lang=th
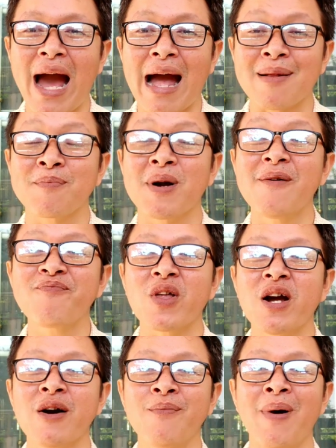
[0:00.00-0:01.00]
กาสเพิ่ม
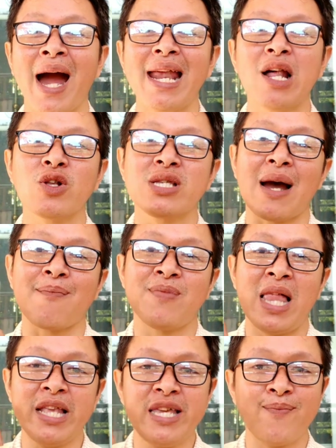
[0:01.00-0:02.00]
เติมให้เราจับ
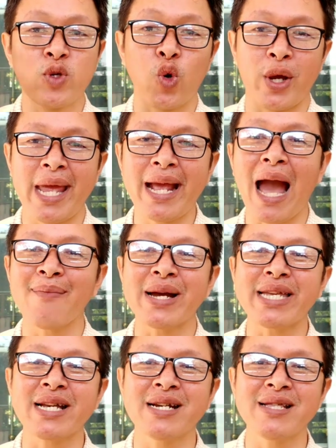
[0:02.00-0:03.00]
และหยิบฉวยได้ง่าย
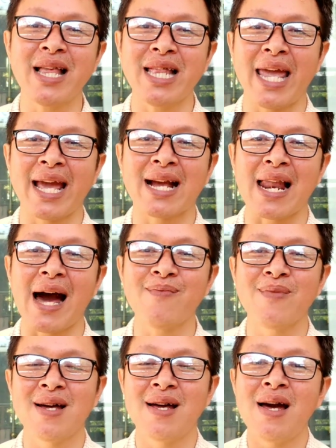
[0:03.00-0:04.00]
มากยิ่งขึ้นนั่นเองครับ
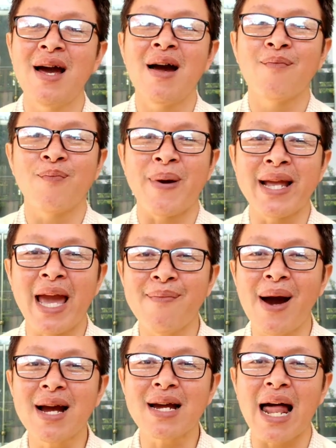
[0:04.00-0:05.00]
เป็นไง
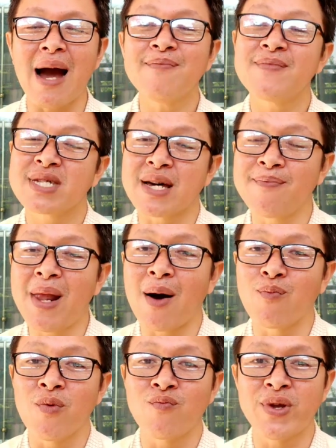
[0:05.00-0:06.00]
บ้างครับสำหรั
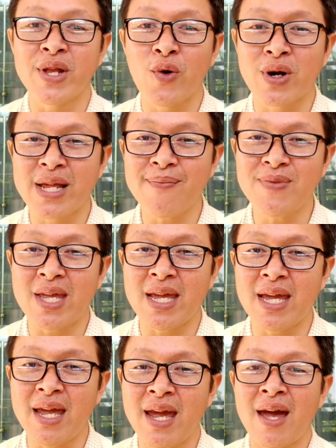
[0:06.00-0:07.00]
บวิดีโอคลิป
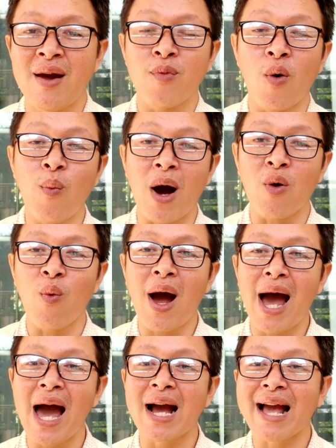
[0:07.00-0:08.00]
นี้ผมหวัง
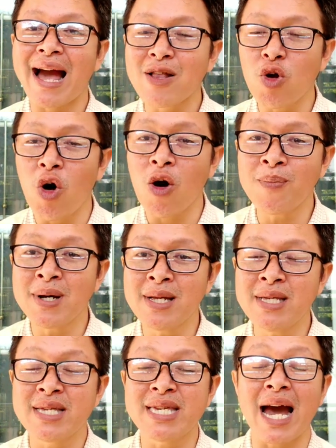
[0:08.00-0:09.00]
ว่าการออมเงิ
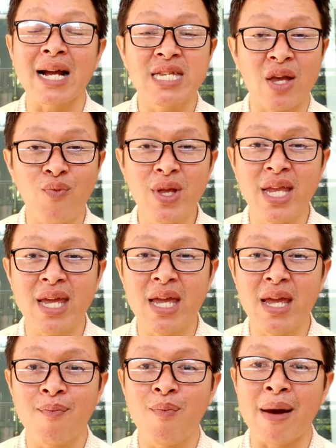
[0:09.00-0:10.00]
นจาก7วิธี
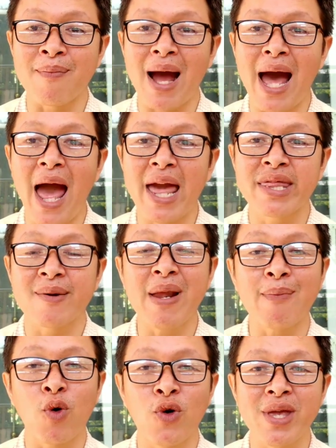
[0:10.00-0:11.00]
แบบง่ายสำห
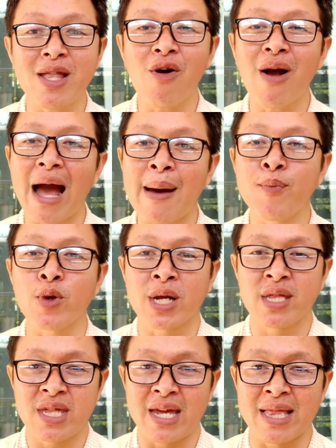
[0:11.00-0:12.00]
รับคนที่ต้องการปลด
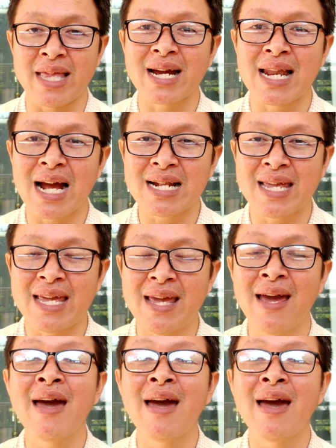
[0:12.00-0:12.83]
เกษียณในครั้งนี้